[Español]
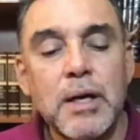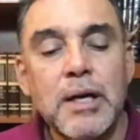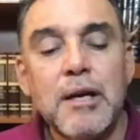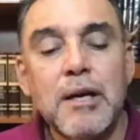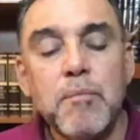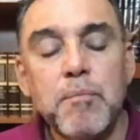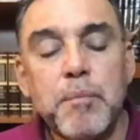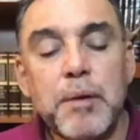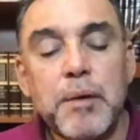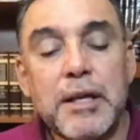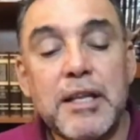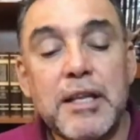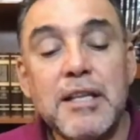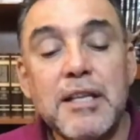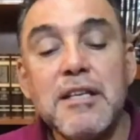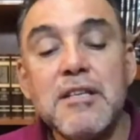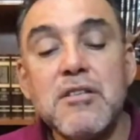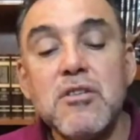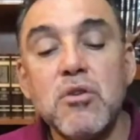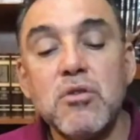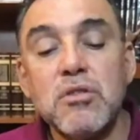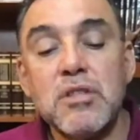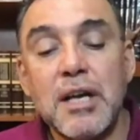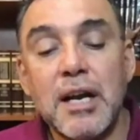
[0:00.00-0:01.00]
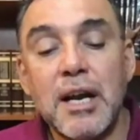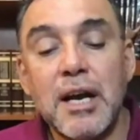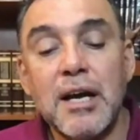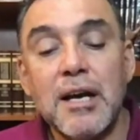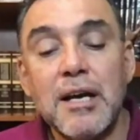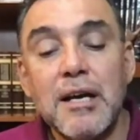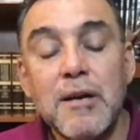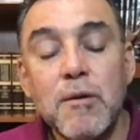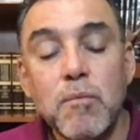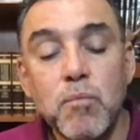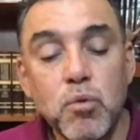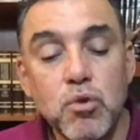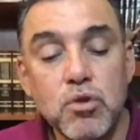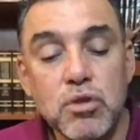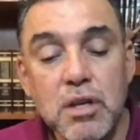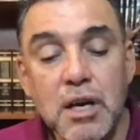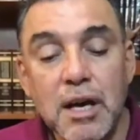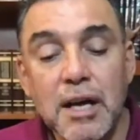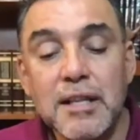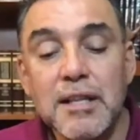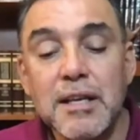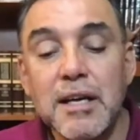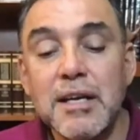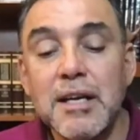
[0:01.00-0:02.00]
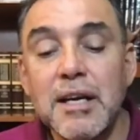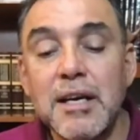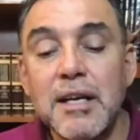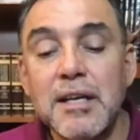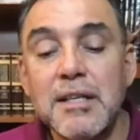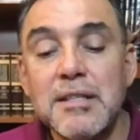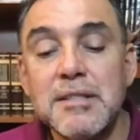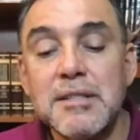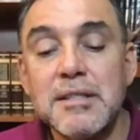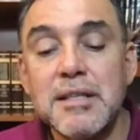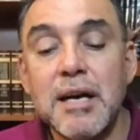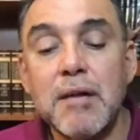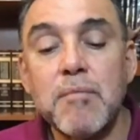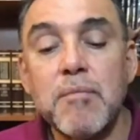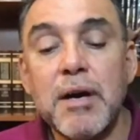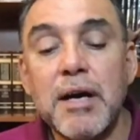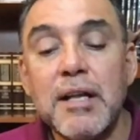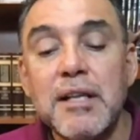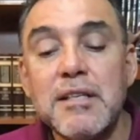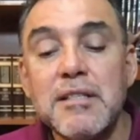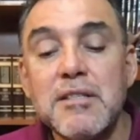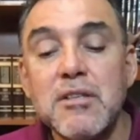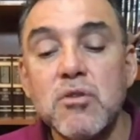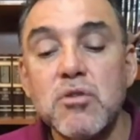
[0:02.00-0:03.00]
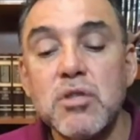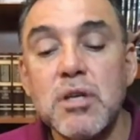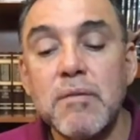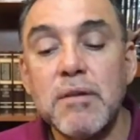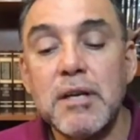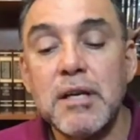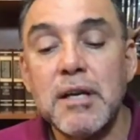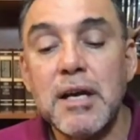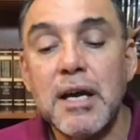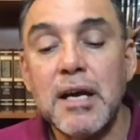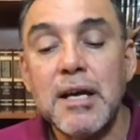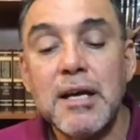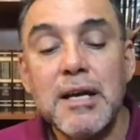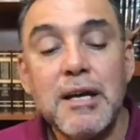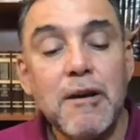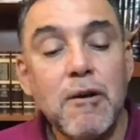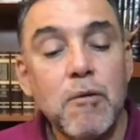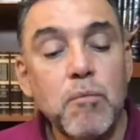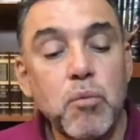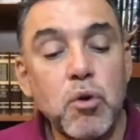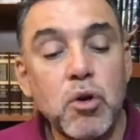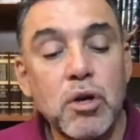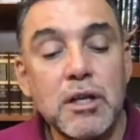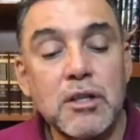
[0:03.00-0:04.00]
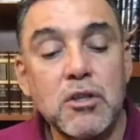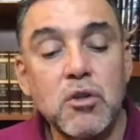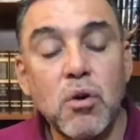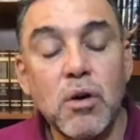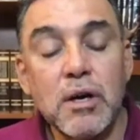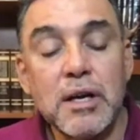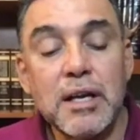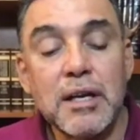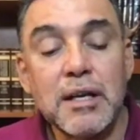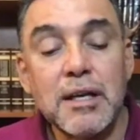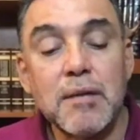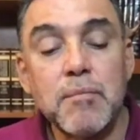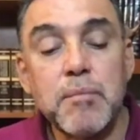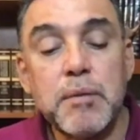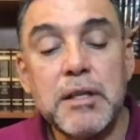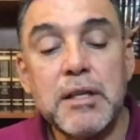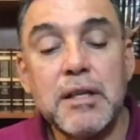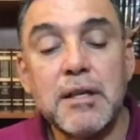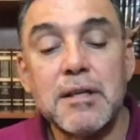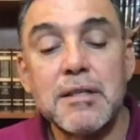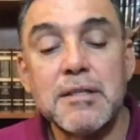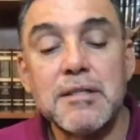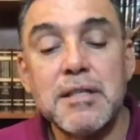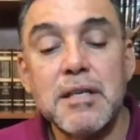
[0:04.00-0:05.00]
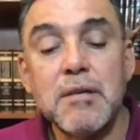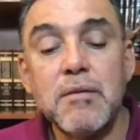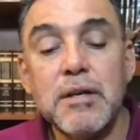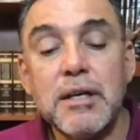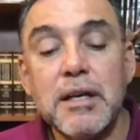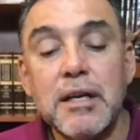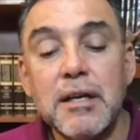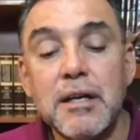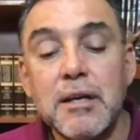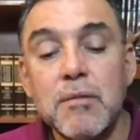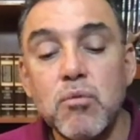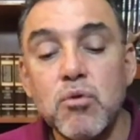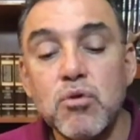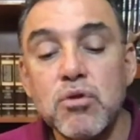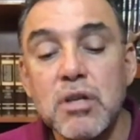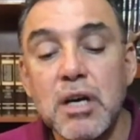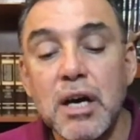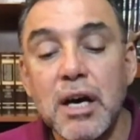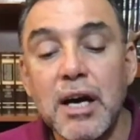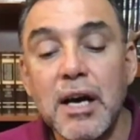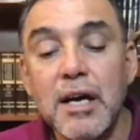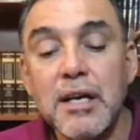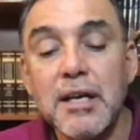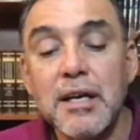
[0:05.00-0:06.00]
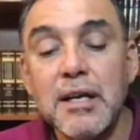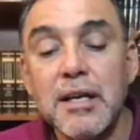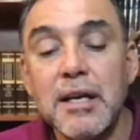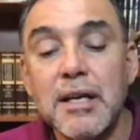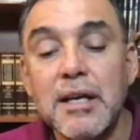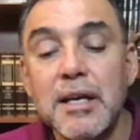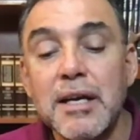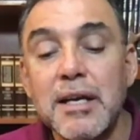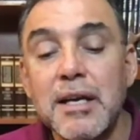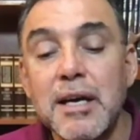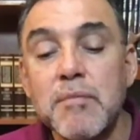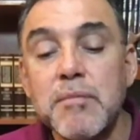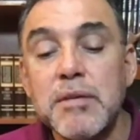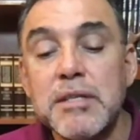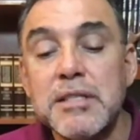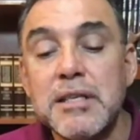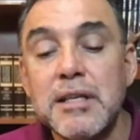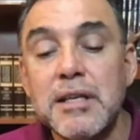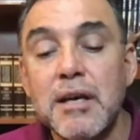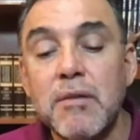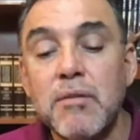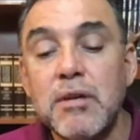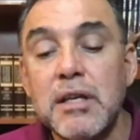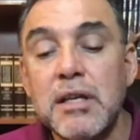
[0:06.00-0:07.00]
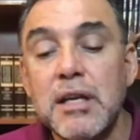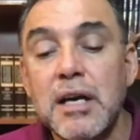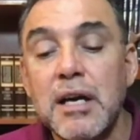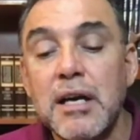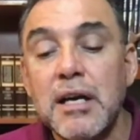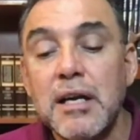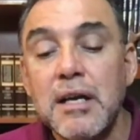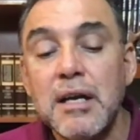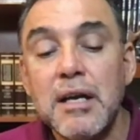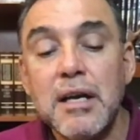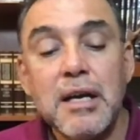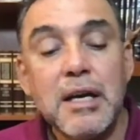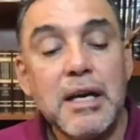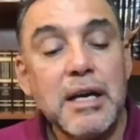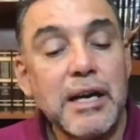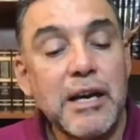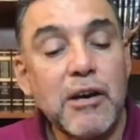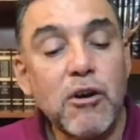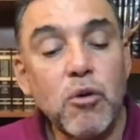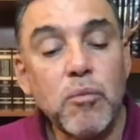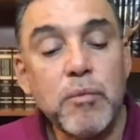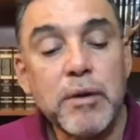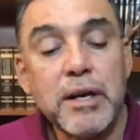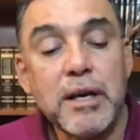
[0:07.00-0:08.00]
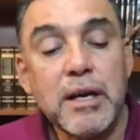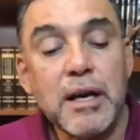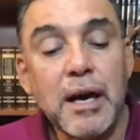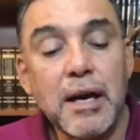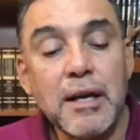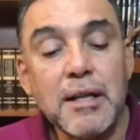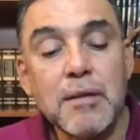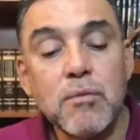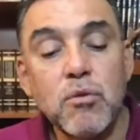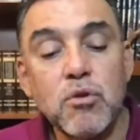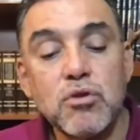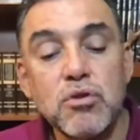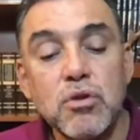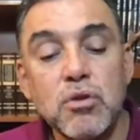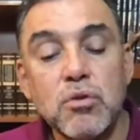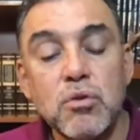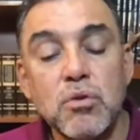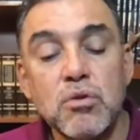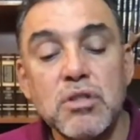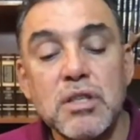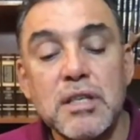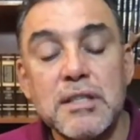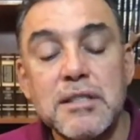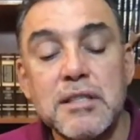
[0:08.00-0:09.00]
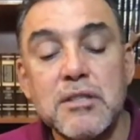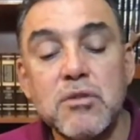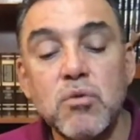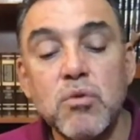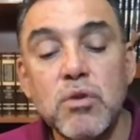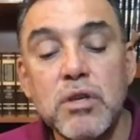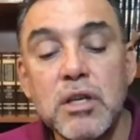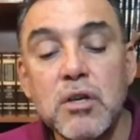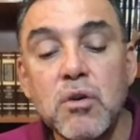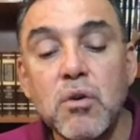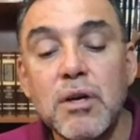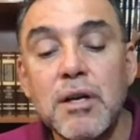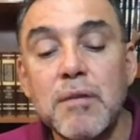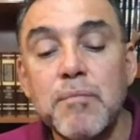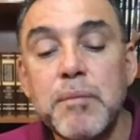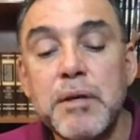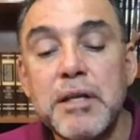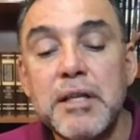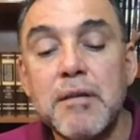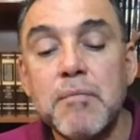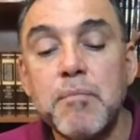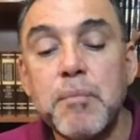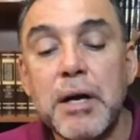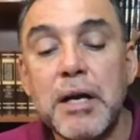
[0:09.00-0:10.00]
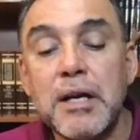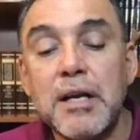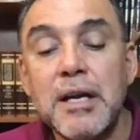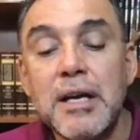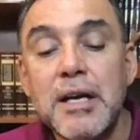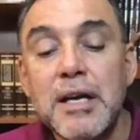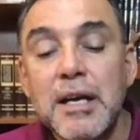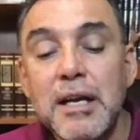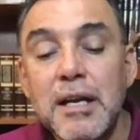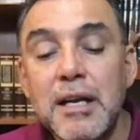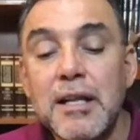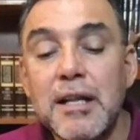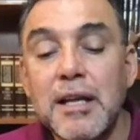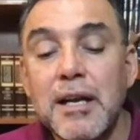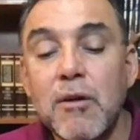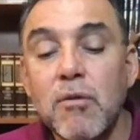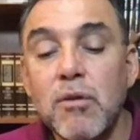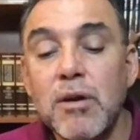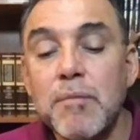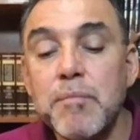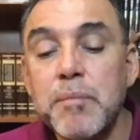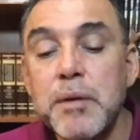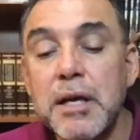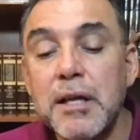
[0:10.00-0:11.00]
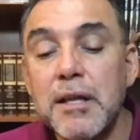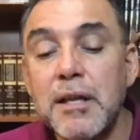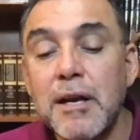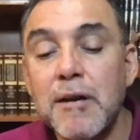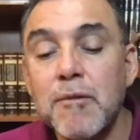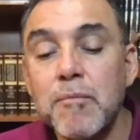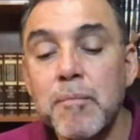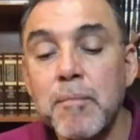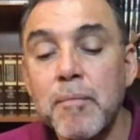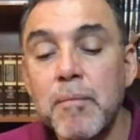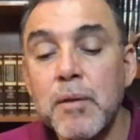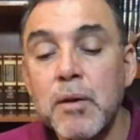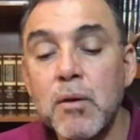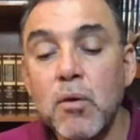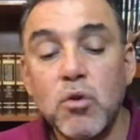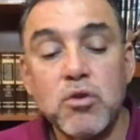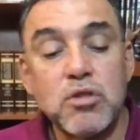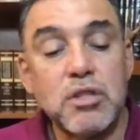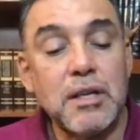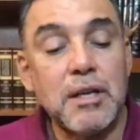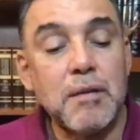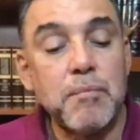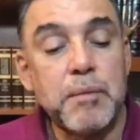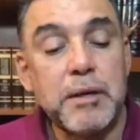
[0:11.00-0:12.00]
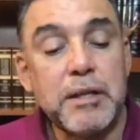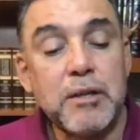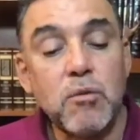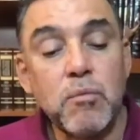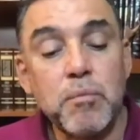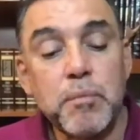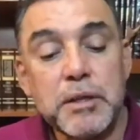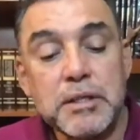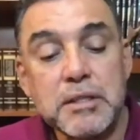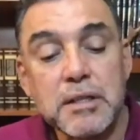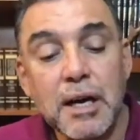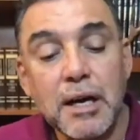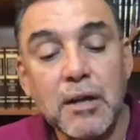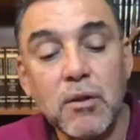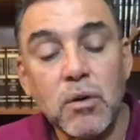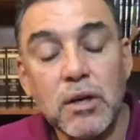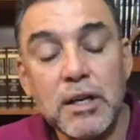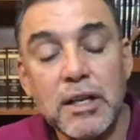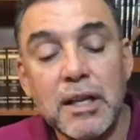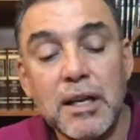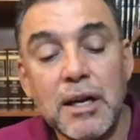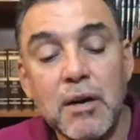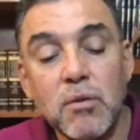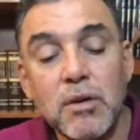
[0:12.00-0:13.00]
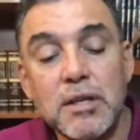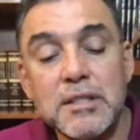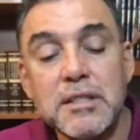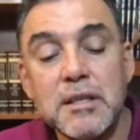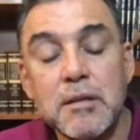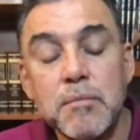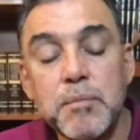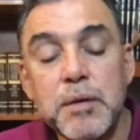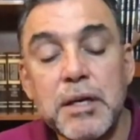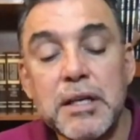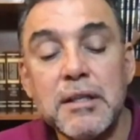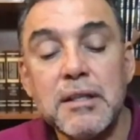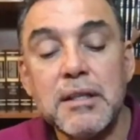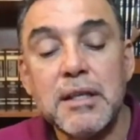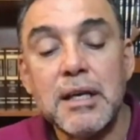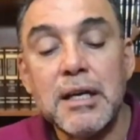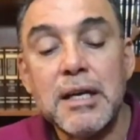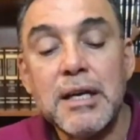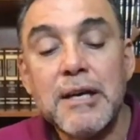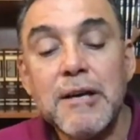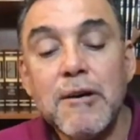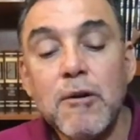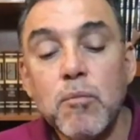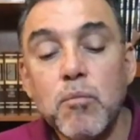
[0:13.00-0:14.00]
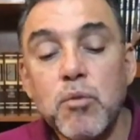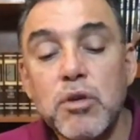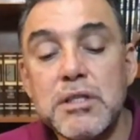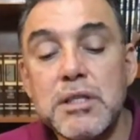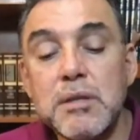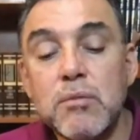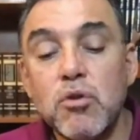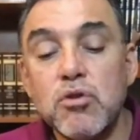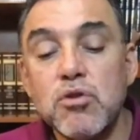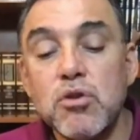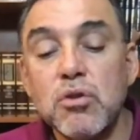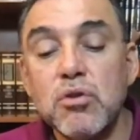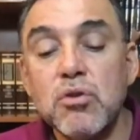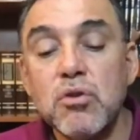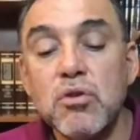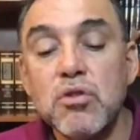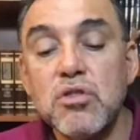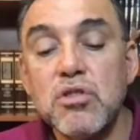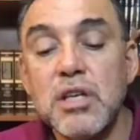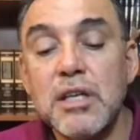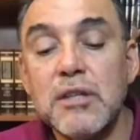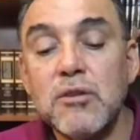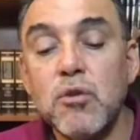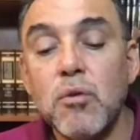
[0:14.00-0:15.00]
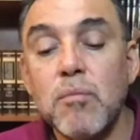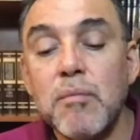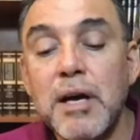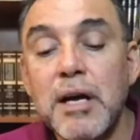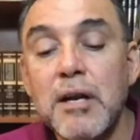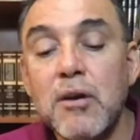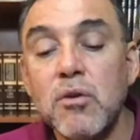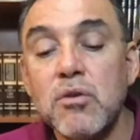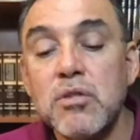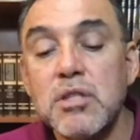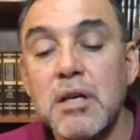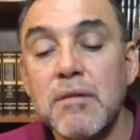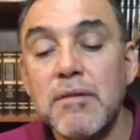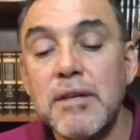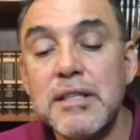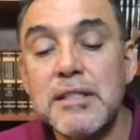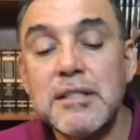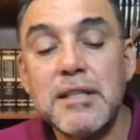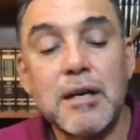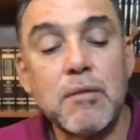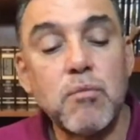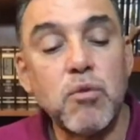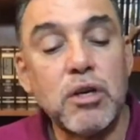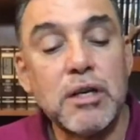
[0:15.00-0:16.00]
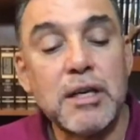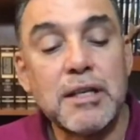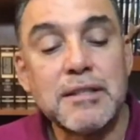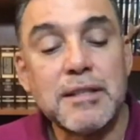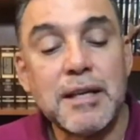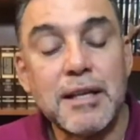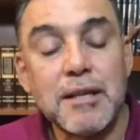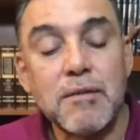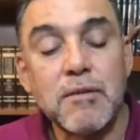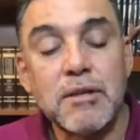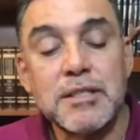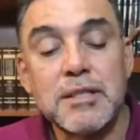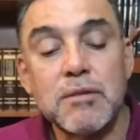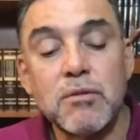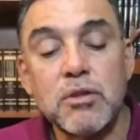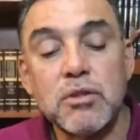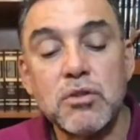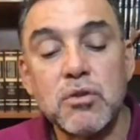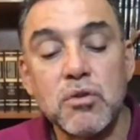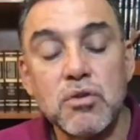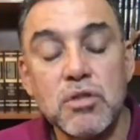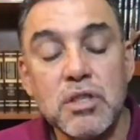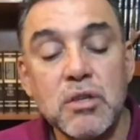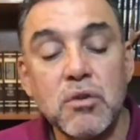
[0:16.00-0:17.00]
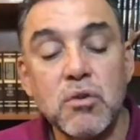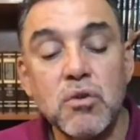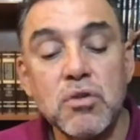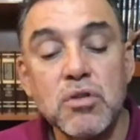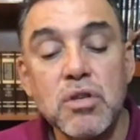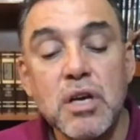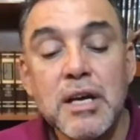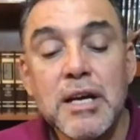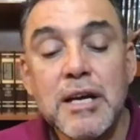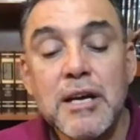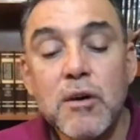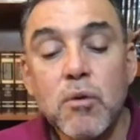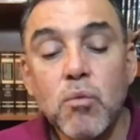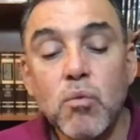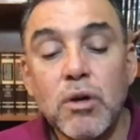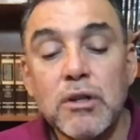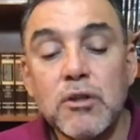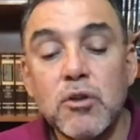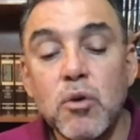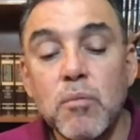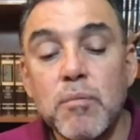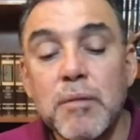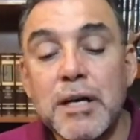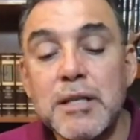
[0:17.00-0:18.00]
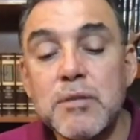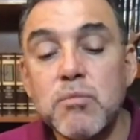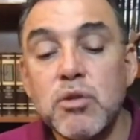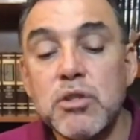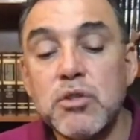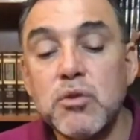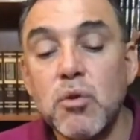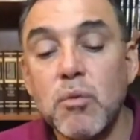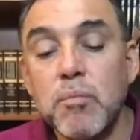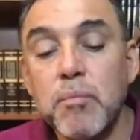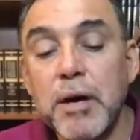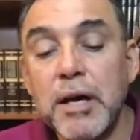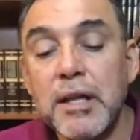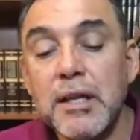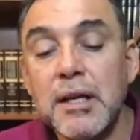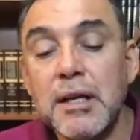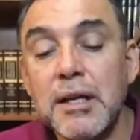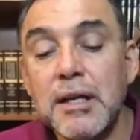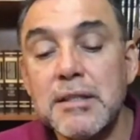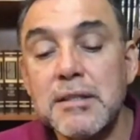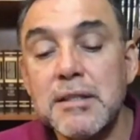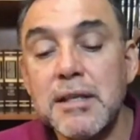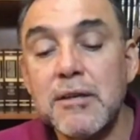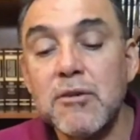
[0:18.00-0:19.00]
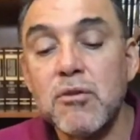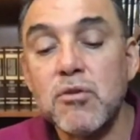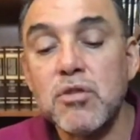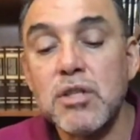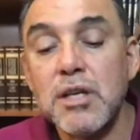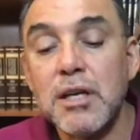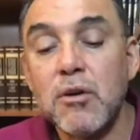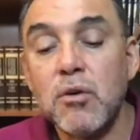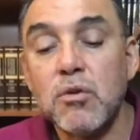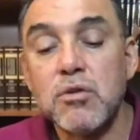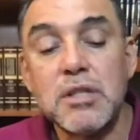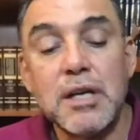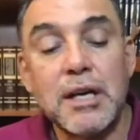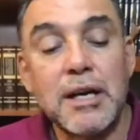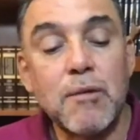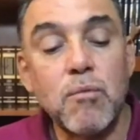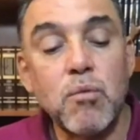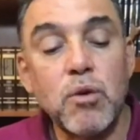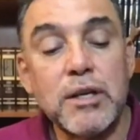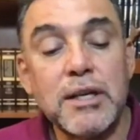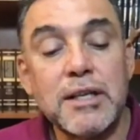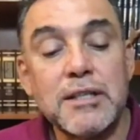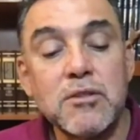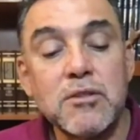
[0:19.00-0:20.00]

Pedid y se os dará, buscad y hallaréis, llamad y se os abrirá, porque todo aquel que pide recibe y el que busca halla y al que llama se le abrirá. ¿Qué hombre hay de vosotros que si su hijo le pide pan, le dará una piedra? ¿O si le pide un pescado, le dará una serpiente? Pues si vosotros, siendo malos, sabéis dar buenas dádivas a vuestros hijos, ¿cuánto más vuestro Padre que está en los cielos dará buenas